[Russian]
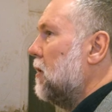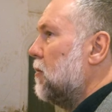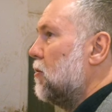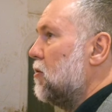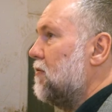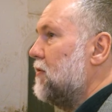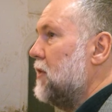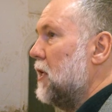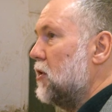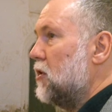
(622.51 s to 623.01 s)
То
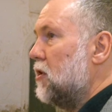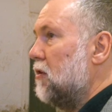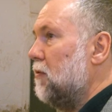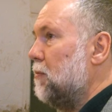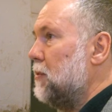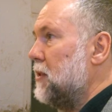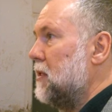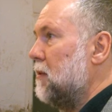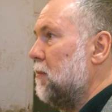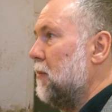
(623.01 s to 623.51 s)
есть вся
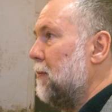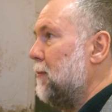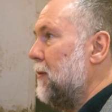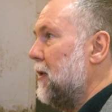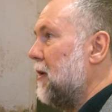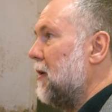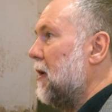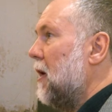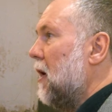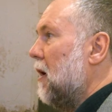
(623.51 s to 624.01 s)
живопись,
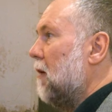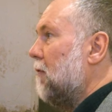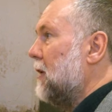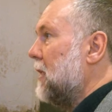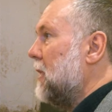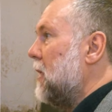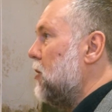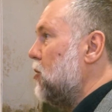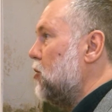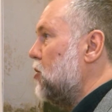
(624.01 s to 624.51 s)
например, в
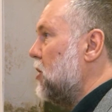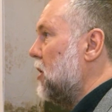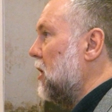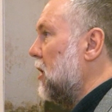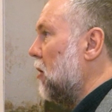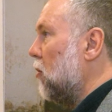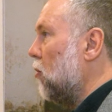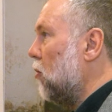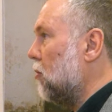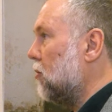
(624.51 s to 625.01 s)

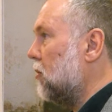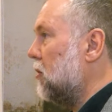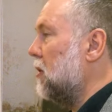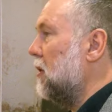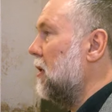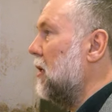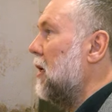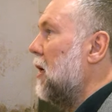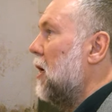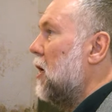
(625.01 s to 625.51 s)
отличие от
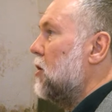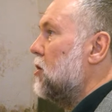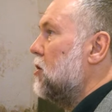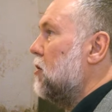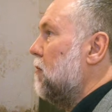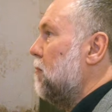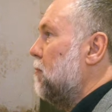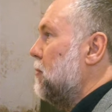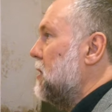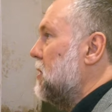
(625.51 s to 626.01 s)
э,
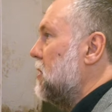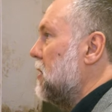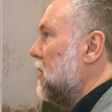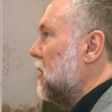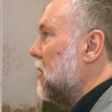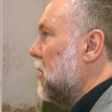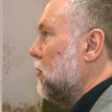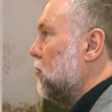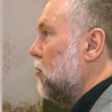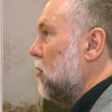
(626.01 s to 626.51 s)

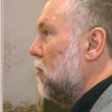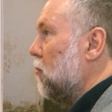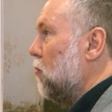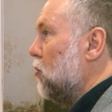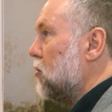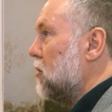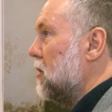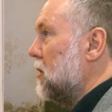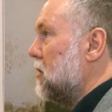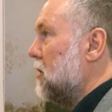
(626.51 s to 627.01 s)
живописи, которую
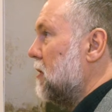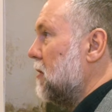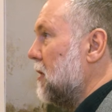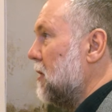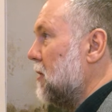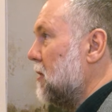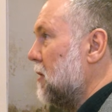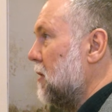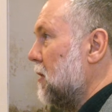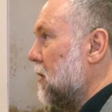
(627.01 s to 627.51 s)
можно
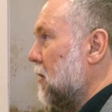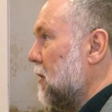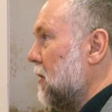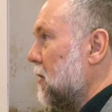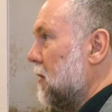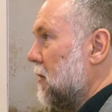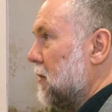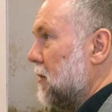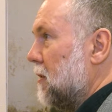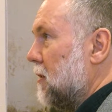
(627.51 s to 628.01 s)

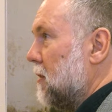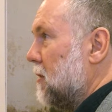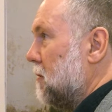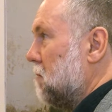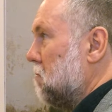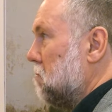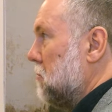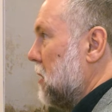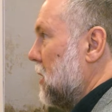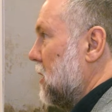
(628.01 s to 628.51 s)
э,
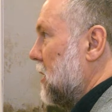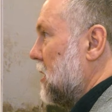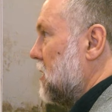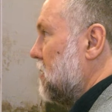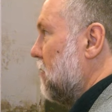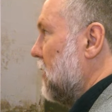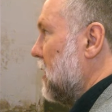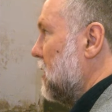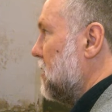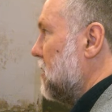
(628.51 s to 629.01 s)

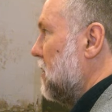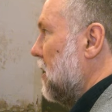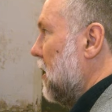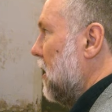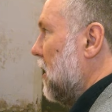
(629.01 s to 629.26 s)
назвать